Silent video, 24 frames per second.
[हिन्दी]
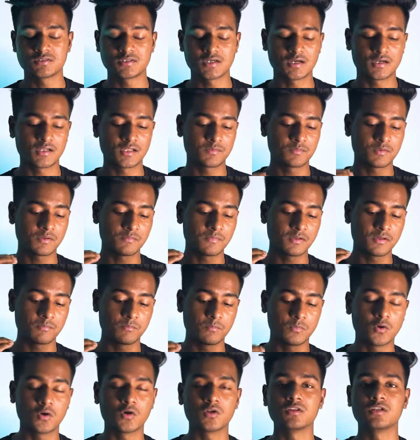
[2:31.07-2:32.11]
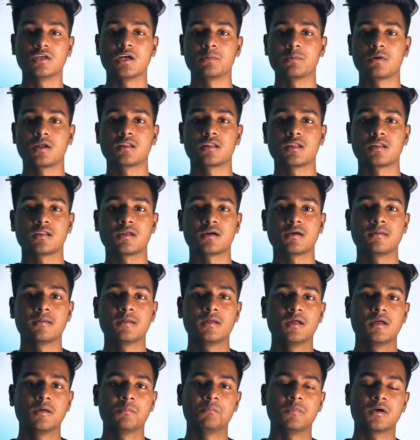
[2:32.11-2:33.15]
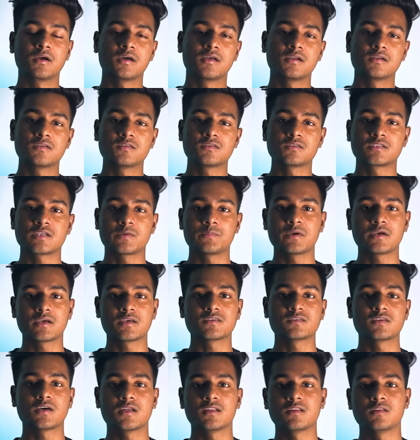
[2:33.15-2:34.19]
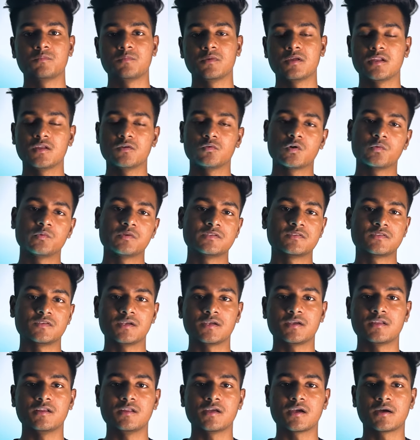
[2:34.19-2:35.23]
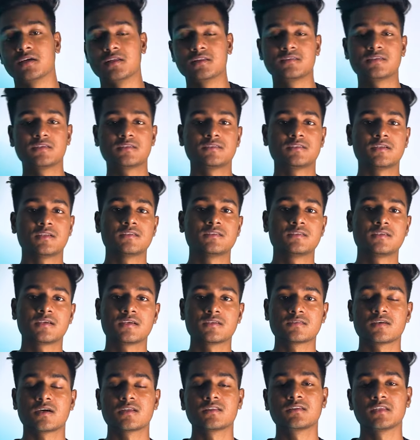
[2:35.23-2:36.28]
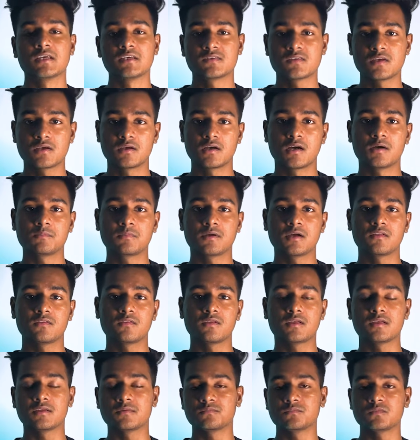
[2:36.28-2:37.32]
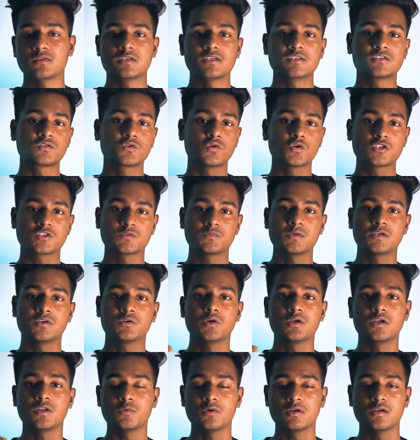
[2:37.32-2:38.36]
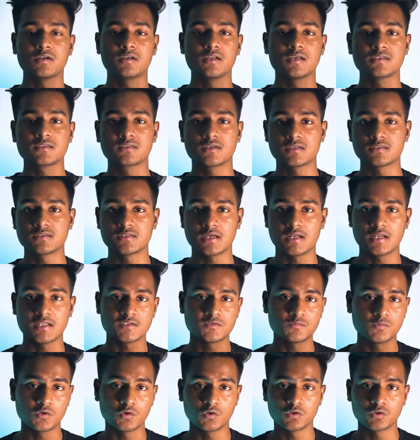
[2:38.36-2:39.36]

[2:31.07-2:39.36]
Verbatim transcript: स्टार्टिंग में मैं बहुत घबराता था मगर समय के साथ मैंने वो भी सीख लिया कंसिस्टेंसी के साथ कैसे काम करते हैं इस कोर्स में 21 डेज का चैलेंज भी